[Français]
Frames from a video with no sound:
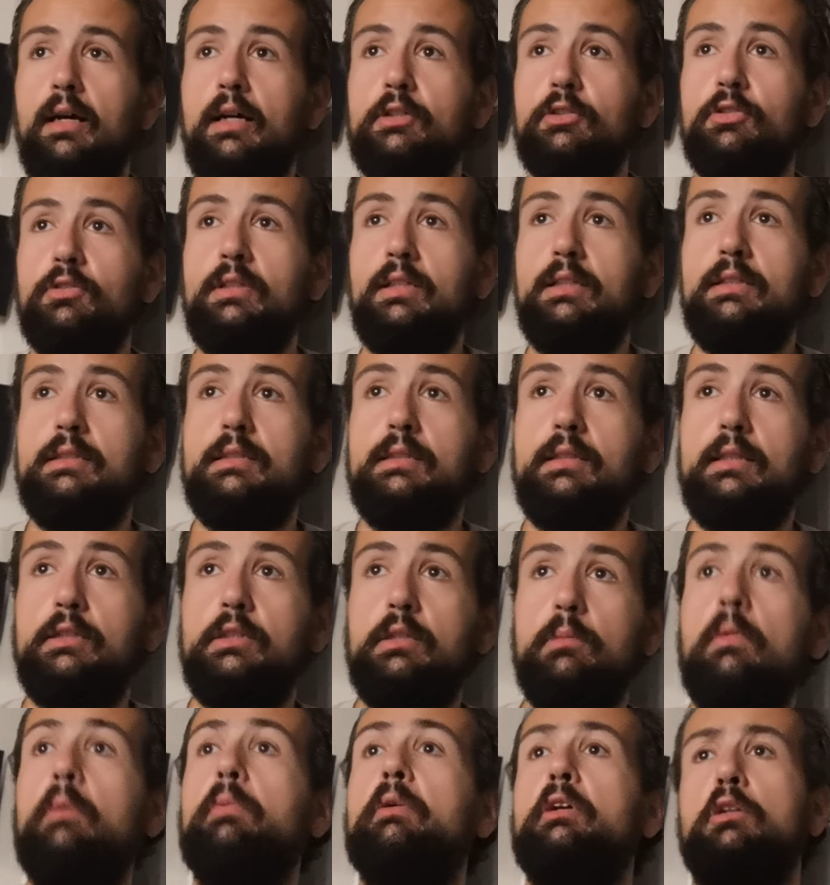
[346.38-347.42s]
Arsenal
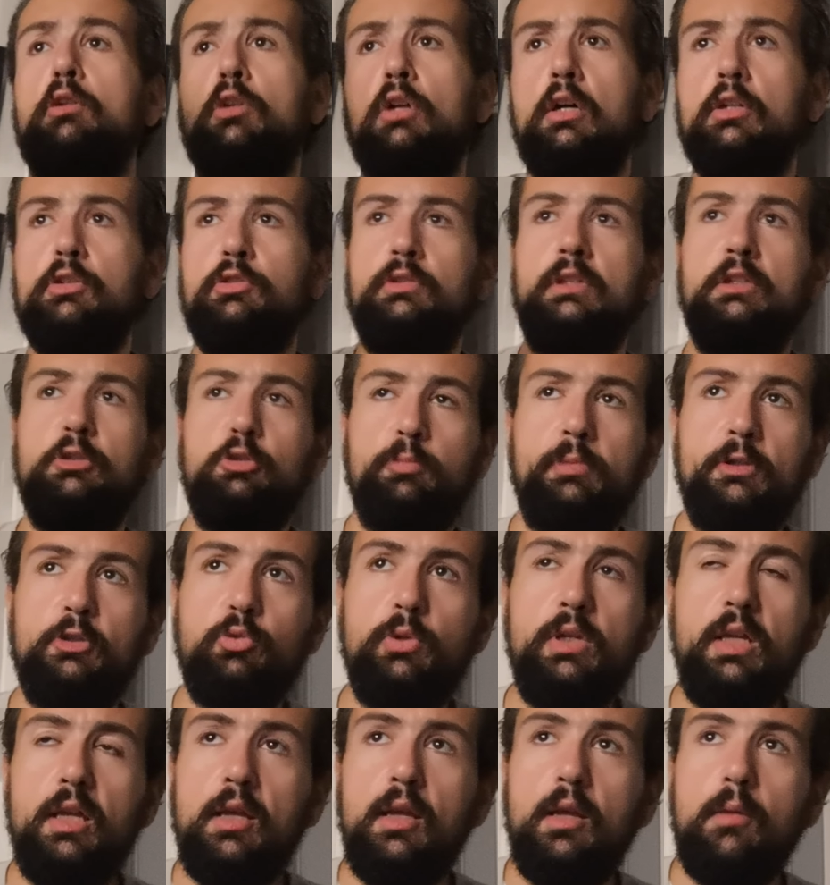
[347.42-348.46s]
7 bah, après, d'ailleurs, Arsenal, ils n'ont pas
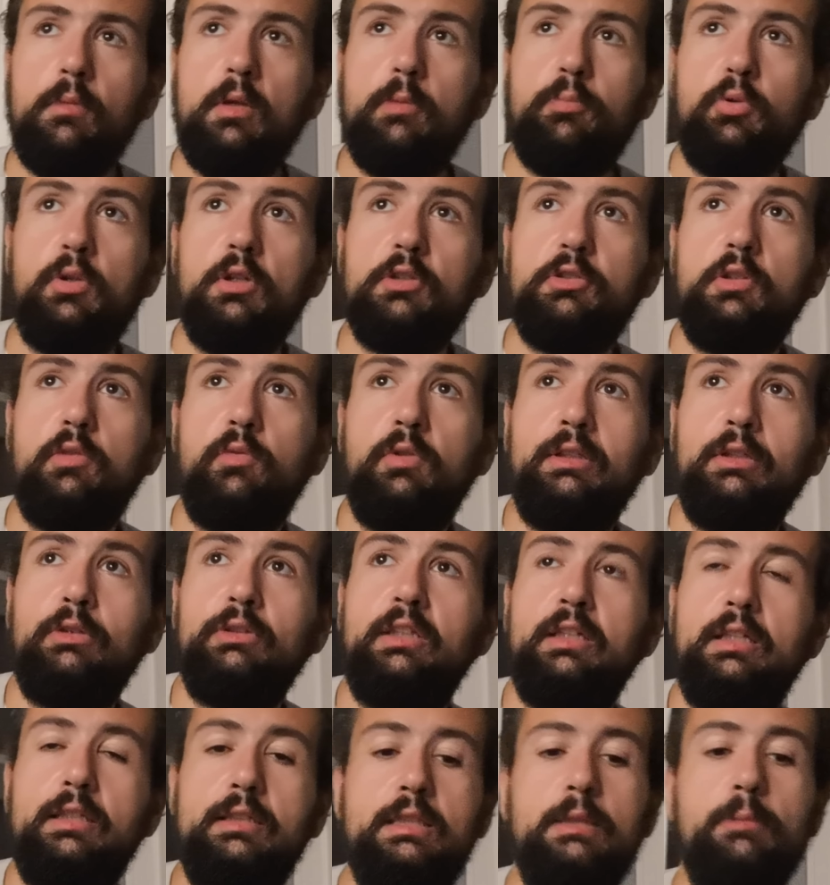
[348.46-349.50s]
joué. Mais pour l'instant, voilà,
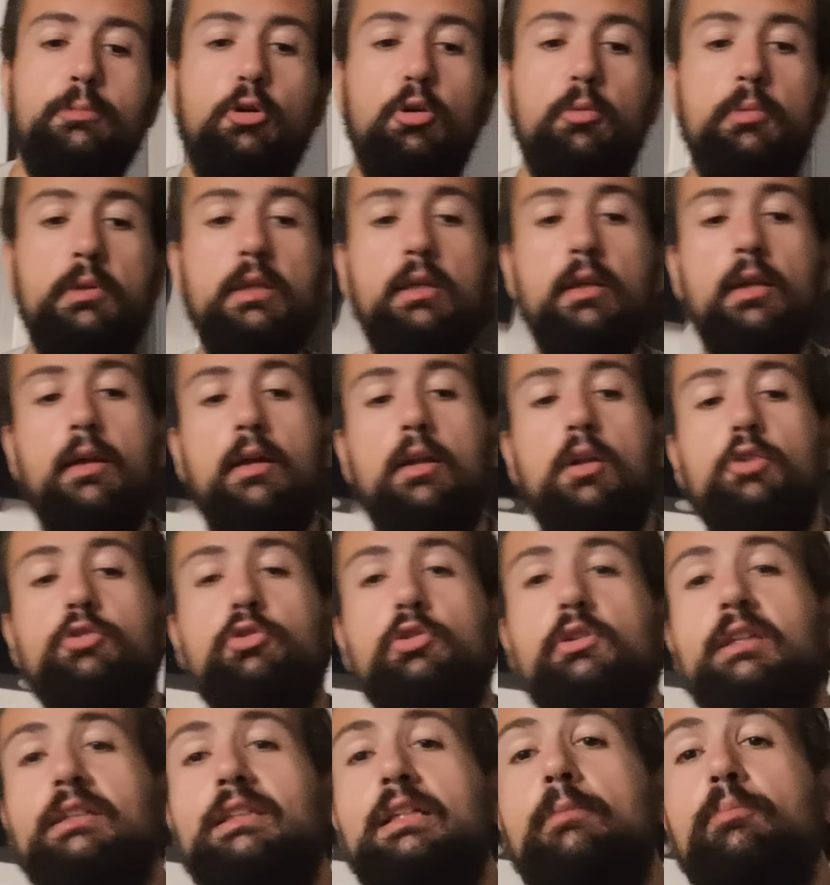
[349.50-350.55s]
on a les 6 premiers. Alors
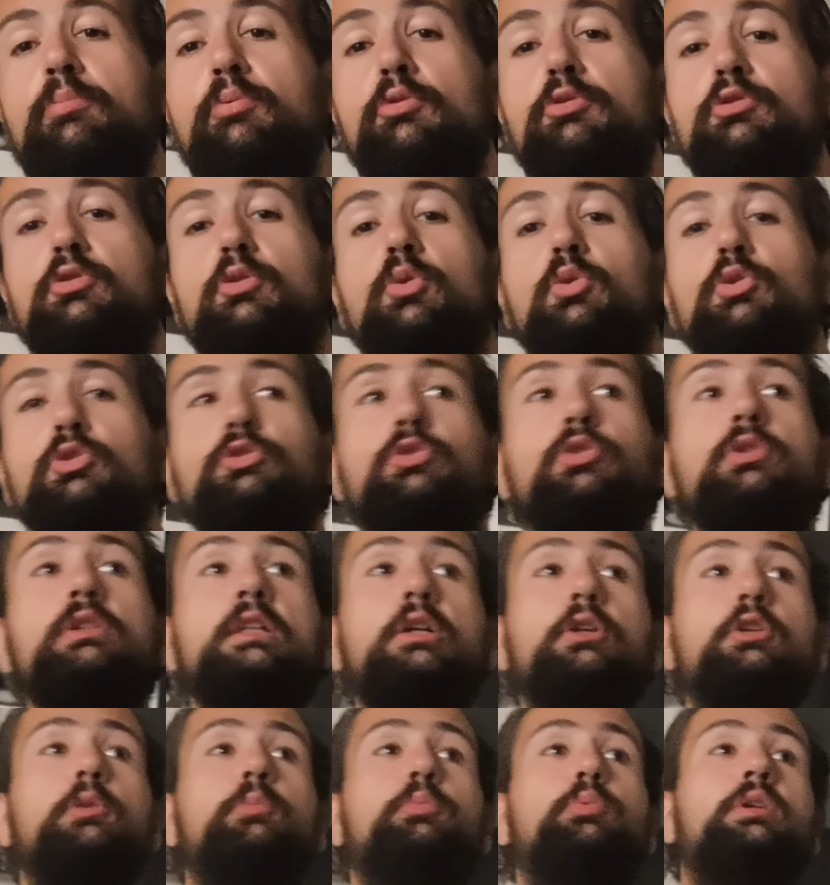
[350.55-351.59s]
que Canal Plus ose te
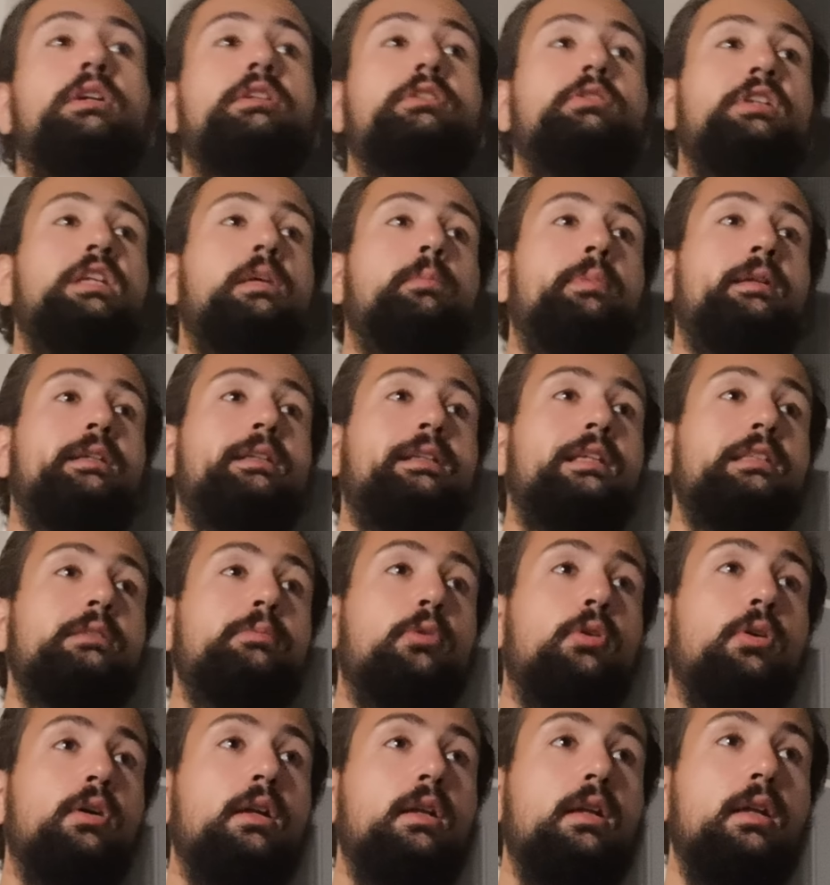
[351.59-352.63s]
dire que pour l'instant, il n'y a pas de
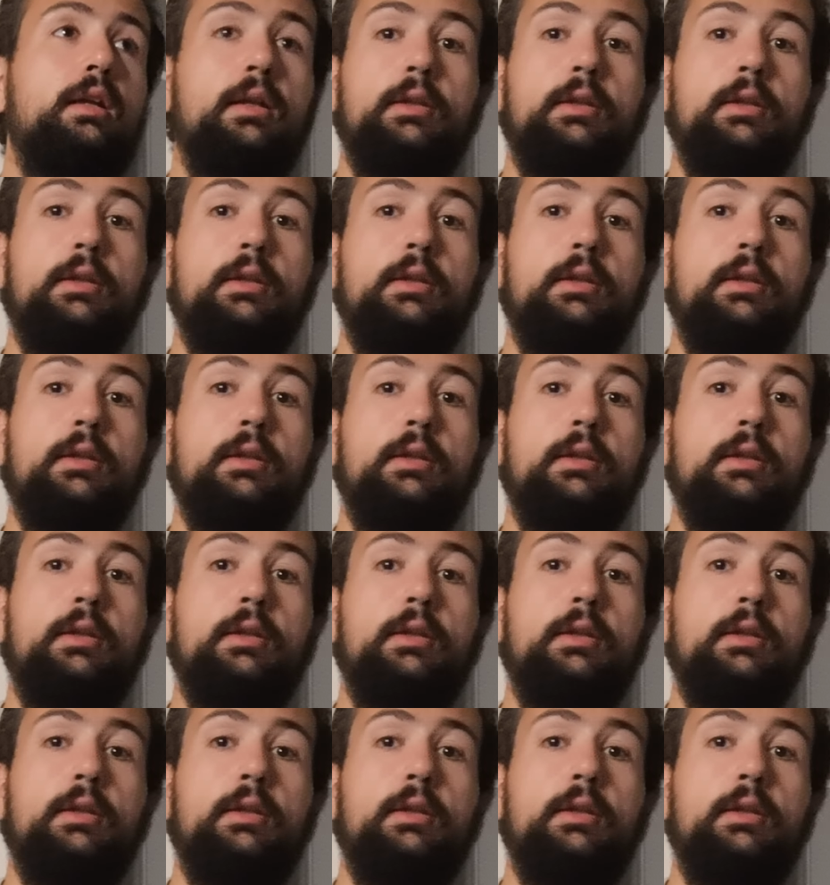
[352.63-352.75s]
classement.